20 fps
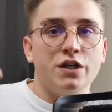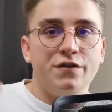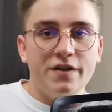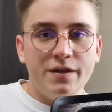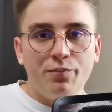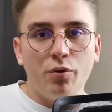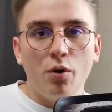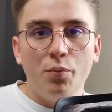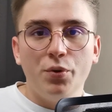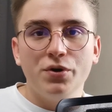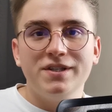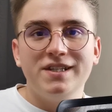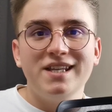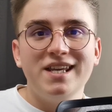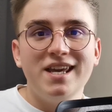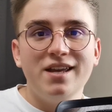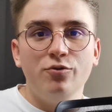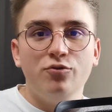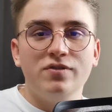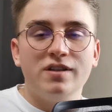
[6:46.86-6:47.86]
Je vais te
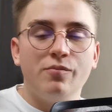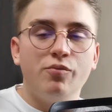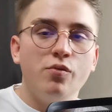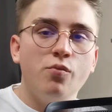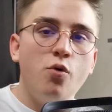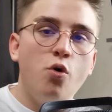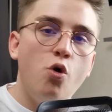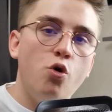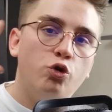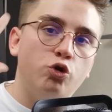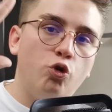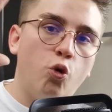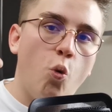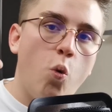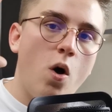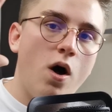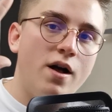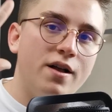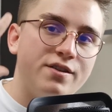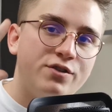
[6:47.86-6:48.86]
proposer tout simplement
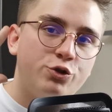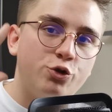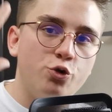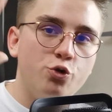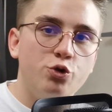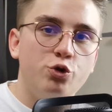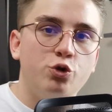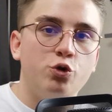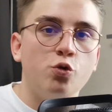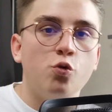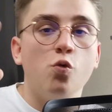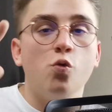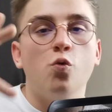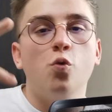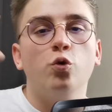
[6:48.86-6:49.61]
trois solutions,